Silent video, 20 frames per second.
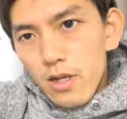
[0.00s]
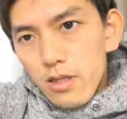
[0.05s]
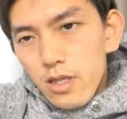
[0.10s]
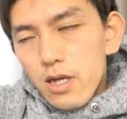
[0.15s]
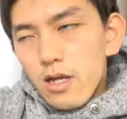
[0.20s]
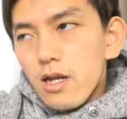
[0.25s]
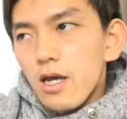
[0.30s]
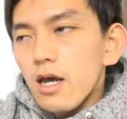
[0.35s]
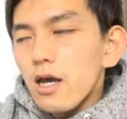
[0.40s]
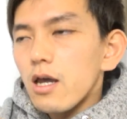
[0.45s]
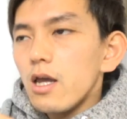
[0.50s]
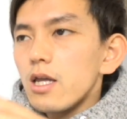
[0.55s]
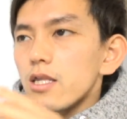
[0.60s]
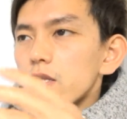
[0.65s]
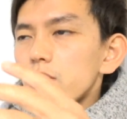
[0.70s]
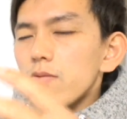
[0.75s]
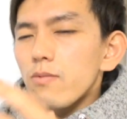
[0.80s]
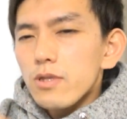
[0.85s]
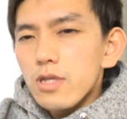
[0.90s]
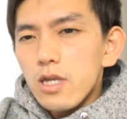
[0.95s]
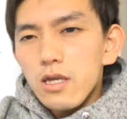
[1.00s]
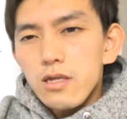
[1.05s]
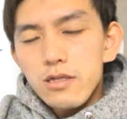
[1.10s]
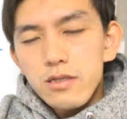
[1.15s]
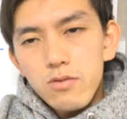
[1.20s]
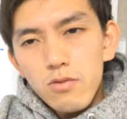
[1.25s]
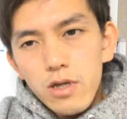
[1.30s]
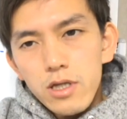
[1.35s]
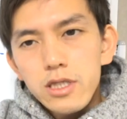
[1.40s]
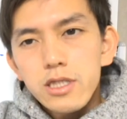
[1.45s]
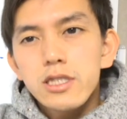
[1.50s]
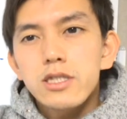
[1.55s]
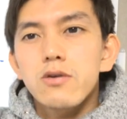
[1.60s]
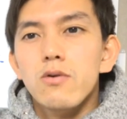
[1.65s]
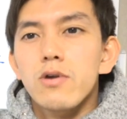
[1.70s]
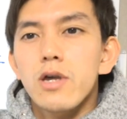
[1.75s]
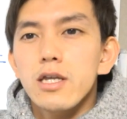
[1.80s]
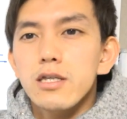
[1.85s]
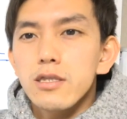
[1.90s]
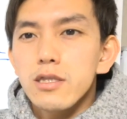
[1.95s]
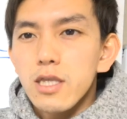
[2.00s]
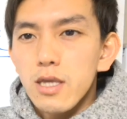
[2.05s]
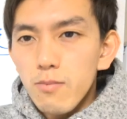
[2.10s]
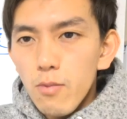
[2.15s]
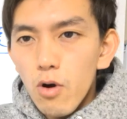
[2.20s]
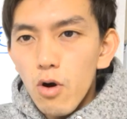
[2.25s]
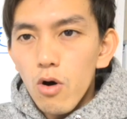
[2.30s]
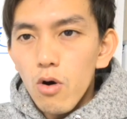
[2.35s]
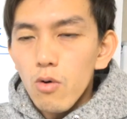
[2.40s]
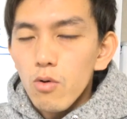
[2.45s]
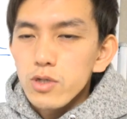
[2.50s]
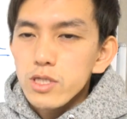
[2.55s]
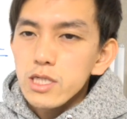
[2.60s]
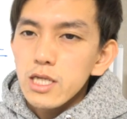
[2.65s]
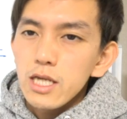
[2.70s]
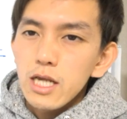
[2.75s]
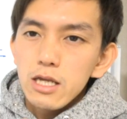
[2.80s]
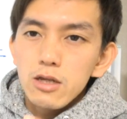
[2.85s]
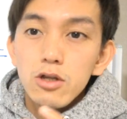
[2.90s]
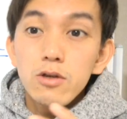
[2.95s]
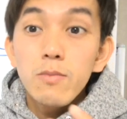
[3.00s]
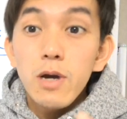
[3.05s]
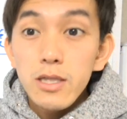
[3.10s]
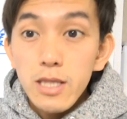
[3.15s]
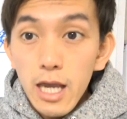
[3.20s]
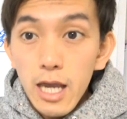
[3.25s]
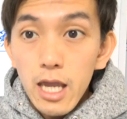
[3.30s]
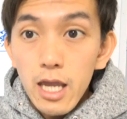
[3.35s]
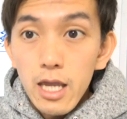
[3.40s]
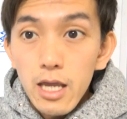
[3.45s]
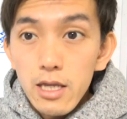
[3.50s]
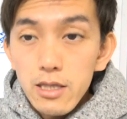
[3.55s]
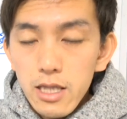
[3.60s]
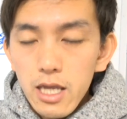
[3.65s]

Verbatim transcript: だから例えばねストレッチをやってもお尻が緩まない